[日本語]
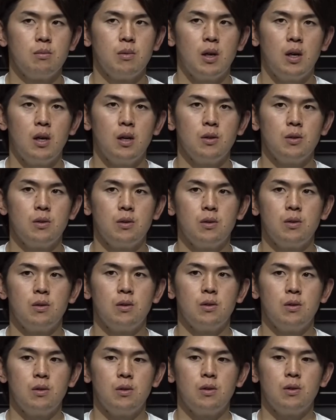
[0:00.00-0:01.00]
あ
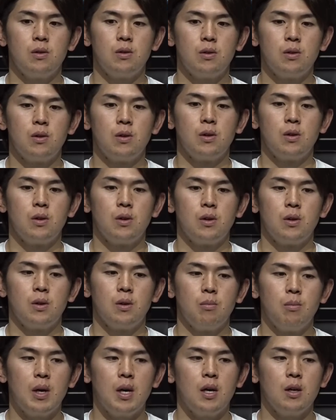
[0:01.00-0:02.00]
の
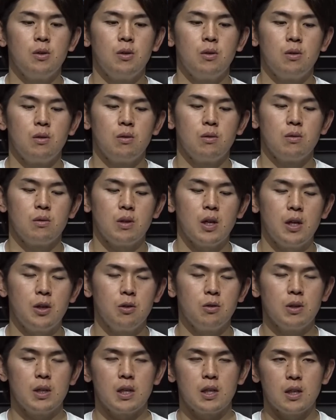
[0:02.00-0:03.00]
まあ、あの対
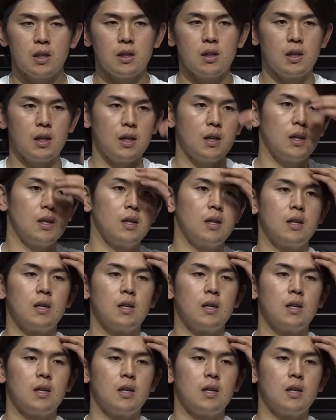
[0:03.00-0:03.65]
応できたんで、